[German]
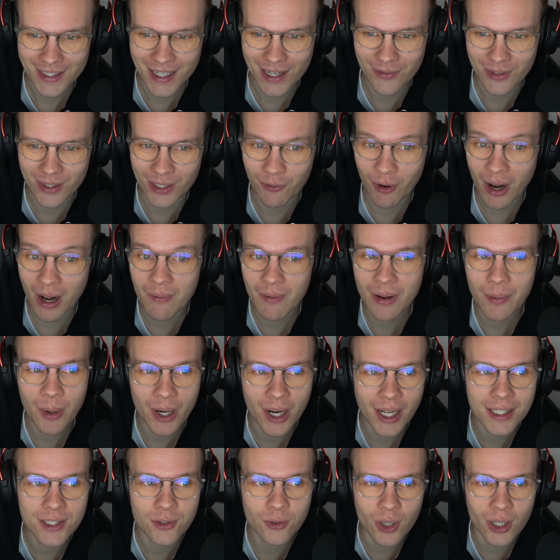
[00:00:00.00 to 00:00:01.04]
Sehr wild. Vor allem, wenn man
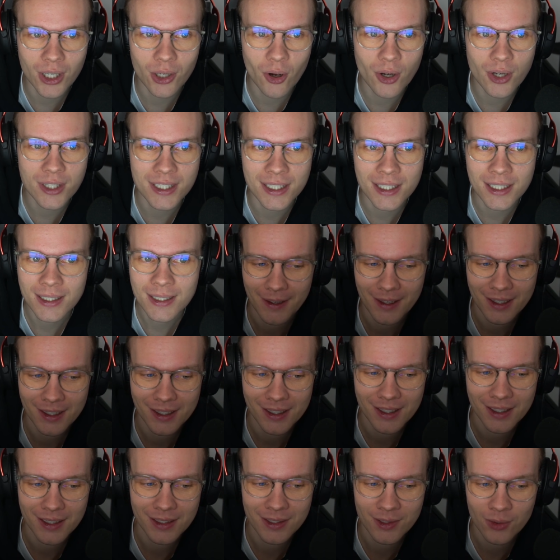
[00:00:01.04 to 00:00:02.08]
halt junge Leute
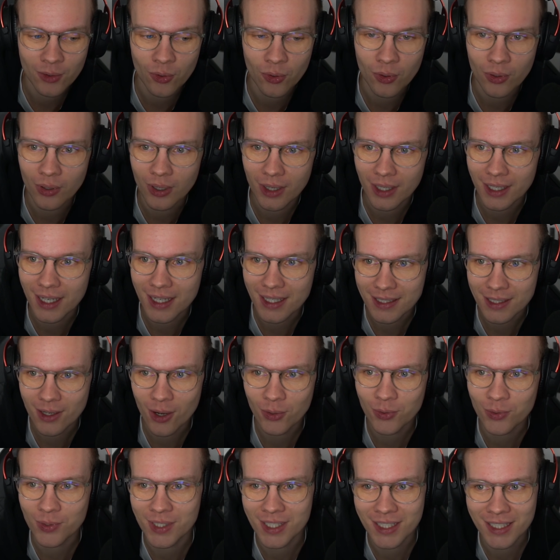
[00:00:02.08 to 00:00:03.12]
äh, in so krassen
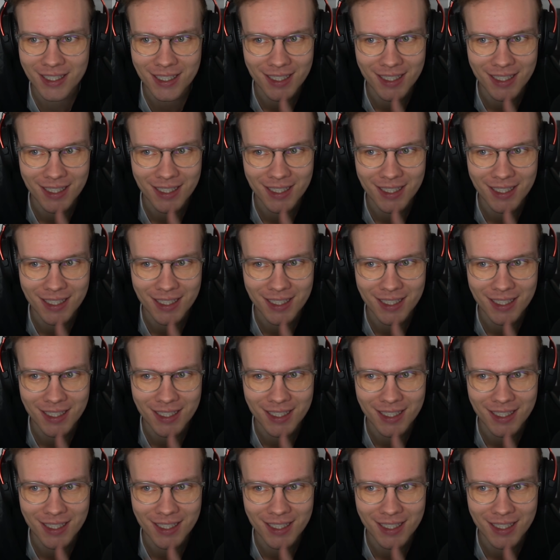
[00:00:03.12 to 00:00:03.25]
Autos sieht,